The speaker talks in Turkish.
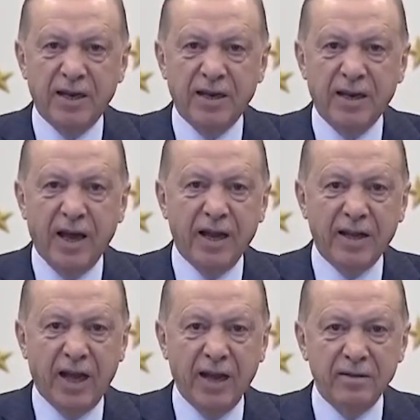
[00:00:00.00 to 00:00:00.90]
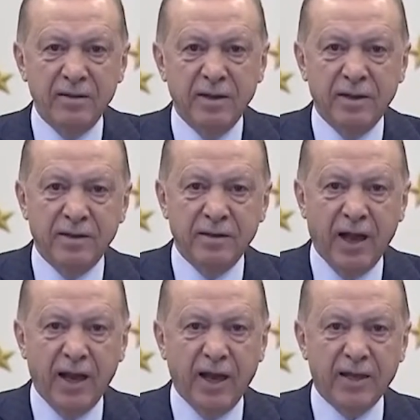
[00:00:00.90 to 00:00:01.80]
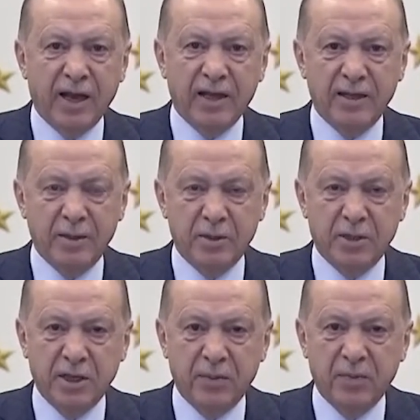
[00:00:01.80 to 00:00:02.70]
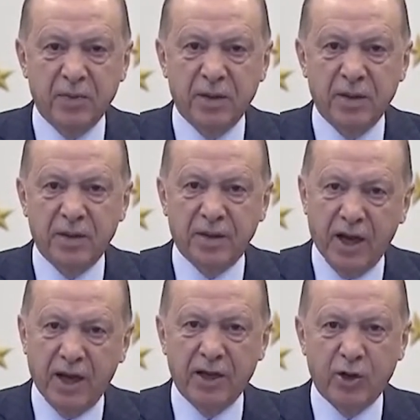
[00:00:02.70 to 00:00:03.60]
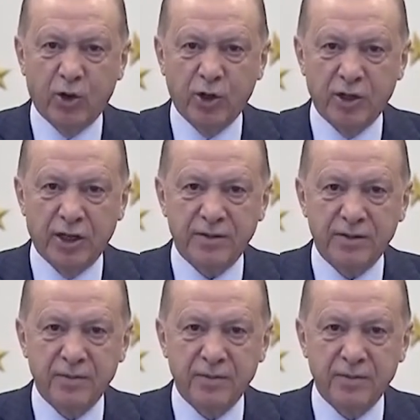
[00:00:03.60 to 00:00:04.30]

nereden nereye geldiğimizi daha iyi göreceğiz.